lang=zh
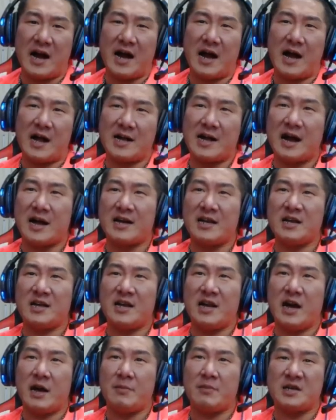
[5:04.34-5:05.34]
啦，甲恁
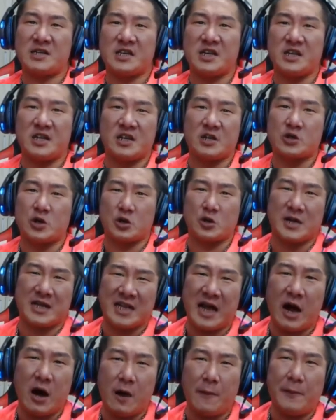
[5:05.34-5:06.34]
娘乜四年绝对个
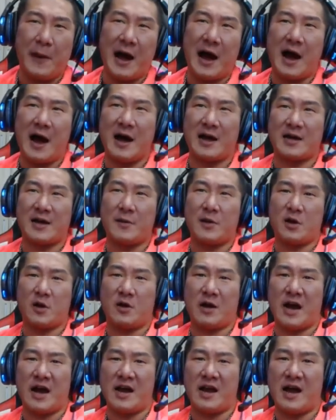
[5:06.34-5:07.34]
趁好百，伊敢要
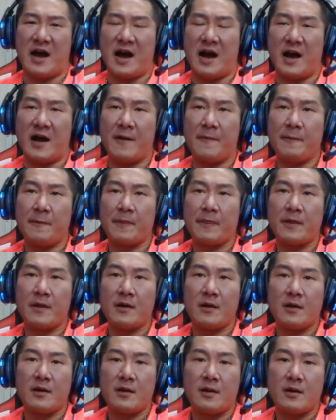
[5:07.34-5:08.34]
落来啦？
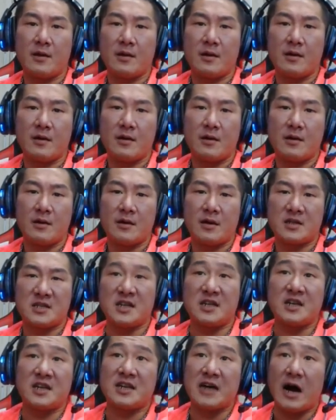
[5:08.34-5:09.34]

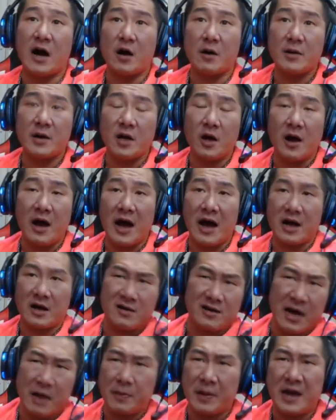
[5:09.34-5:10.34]
四年搞个要弄啊，
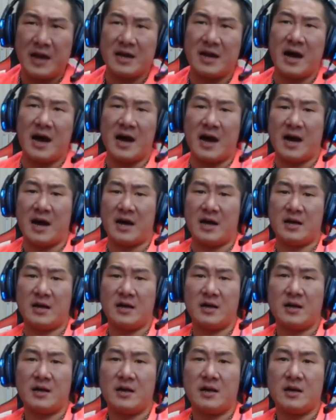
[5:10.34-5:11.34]
过来骗啦！
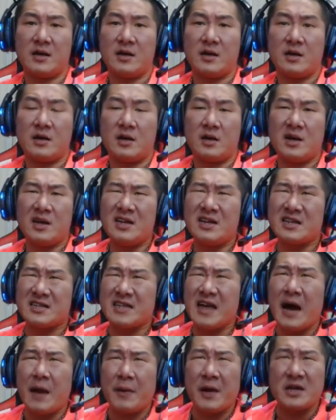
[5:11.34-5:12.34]
恁是
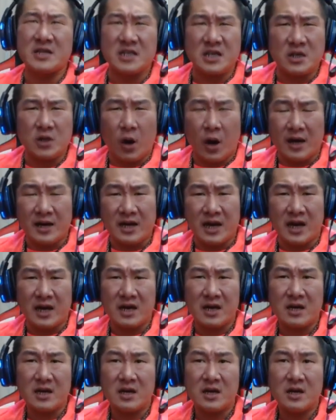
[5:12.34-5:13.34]
诈骗集团
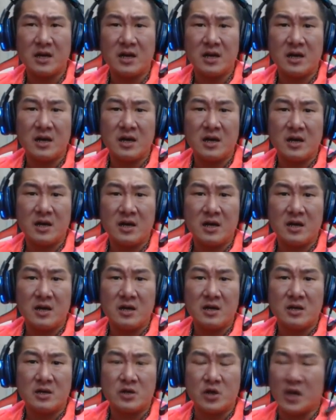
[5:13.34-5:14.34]
嘞！
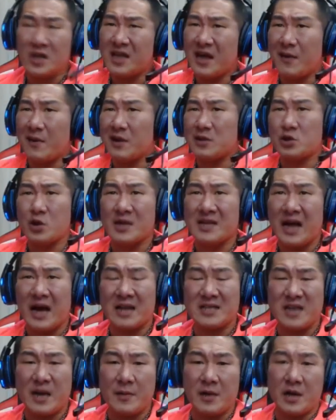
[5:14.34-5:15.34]
全台湾最大
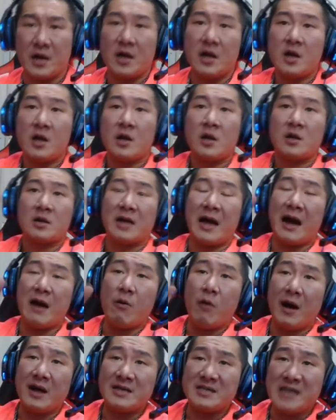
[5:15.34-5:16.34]
的诈骗，
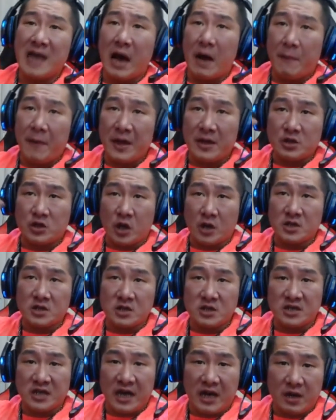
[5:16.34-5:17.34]
台湾诈骗全
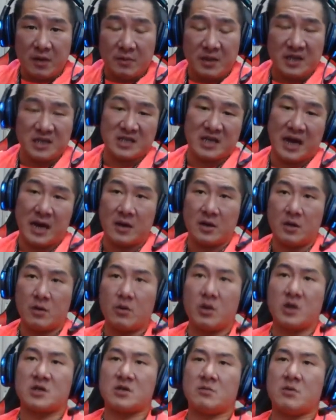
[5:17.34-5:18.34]
世界的名产。
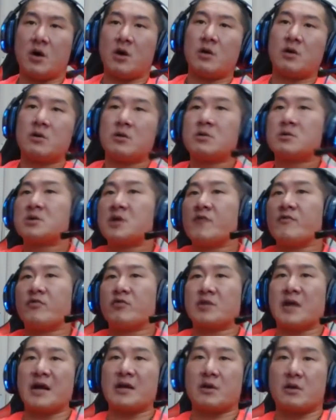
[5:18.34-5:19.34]
为什么？政
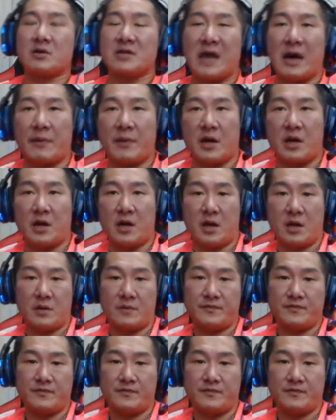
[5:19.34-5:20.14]
府带头诈骗呐！